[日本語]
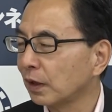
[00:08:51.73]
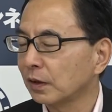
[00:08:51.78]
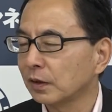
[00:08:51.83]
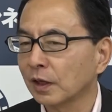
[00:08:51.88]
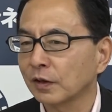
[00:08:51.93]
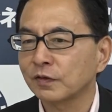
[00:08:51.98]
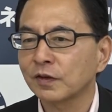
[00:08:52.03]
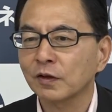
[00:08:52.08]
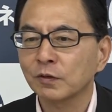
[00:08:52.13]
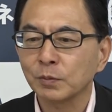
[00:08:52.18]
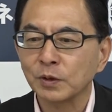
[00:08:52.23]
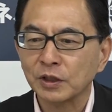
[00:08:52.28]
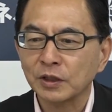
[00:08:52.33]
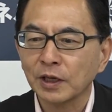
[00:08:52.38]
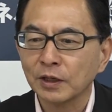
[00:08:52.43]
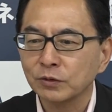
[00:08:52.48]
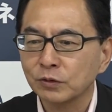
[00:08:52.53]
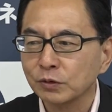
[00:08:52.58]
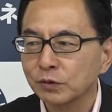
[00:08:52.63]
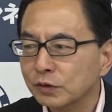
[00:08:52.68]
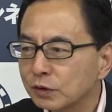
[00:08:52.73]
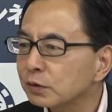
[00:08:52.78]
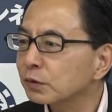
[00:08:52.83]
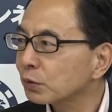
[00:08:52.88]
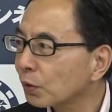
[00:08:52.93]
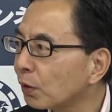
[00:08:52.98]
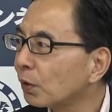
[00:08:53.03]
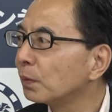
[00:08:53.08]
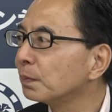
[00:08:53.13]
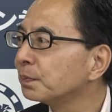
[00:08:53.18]
夏休み期間中ずっ
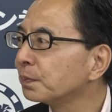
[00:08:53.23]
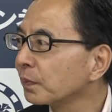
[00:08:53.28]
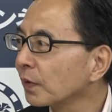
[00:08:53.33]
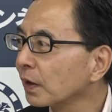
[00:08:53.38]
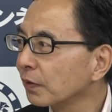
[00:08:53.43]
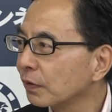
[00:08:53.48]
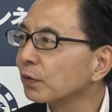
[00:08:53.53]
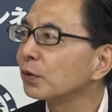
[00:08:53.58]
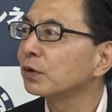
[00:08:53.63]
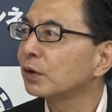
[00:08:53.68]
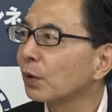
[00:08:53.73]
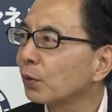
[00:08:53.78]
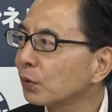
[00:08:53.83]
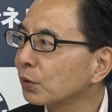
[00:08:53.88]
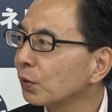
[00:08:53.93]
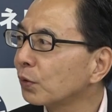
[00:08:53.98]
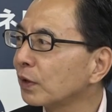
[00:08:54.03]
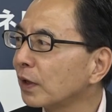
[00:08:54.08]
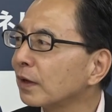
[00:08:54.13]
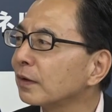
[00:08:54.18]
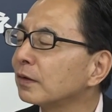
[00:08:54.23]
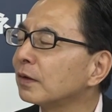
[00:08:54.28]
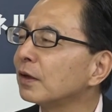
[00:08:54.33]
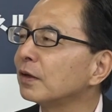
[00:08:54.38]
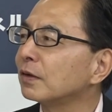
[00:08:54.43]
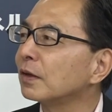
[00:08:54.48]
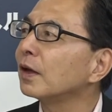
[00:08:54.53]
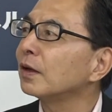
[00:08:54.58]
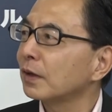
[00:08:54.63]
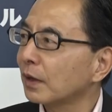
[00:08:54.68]
とそういったことをやっていき
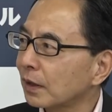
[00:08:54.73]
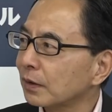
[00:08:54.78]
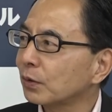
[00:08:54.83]
たいなと